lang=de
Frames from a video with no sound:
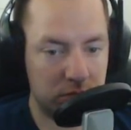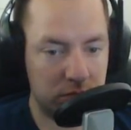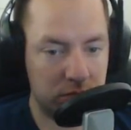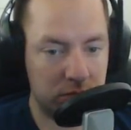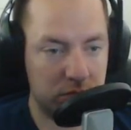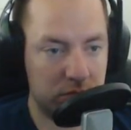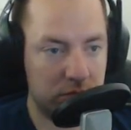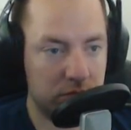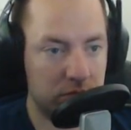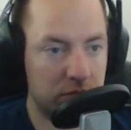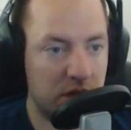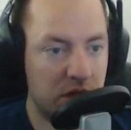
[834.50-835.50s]
Hm.
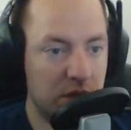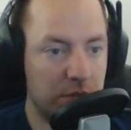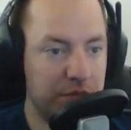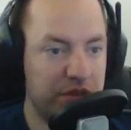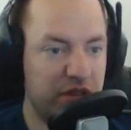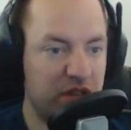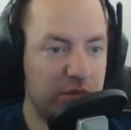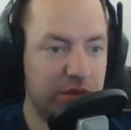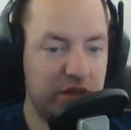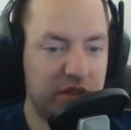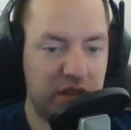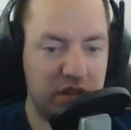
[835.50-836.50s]
Bietet er mir
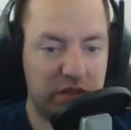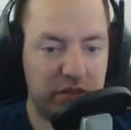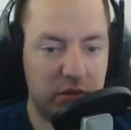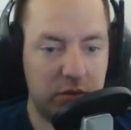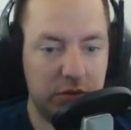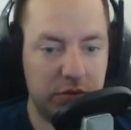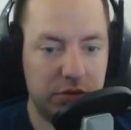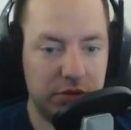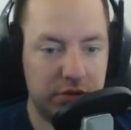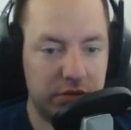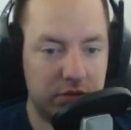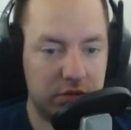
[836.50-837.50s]
nicht anders auffüllen.
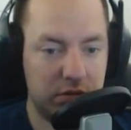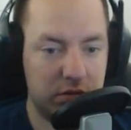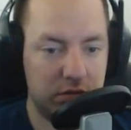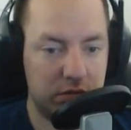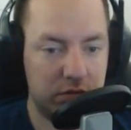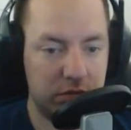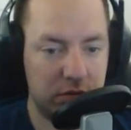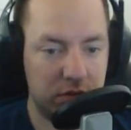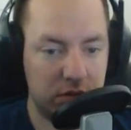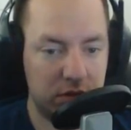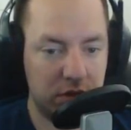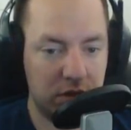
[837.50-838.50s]

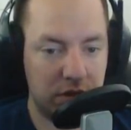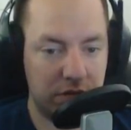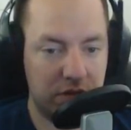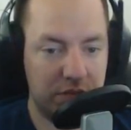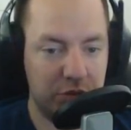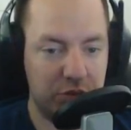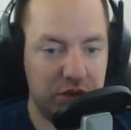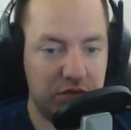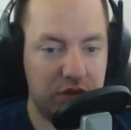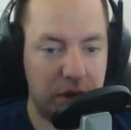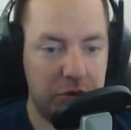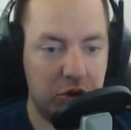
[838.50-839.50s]
Vielleicht muss man
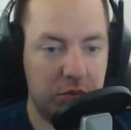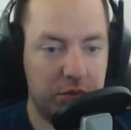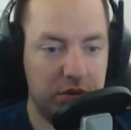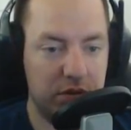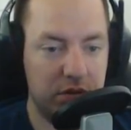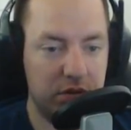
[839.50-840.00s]
dafür abkoppeln.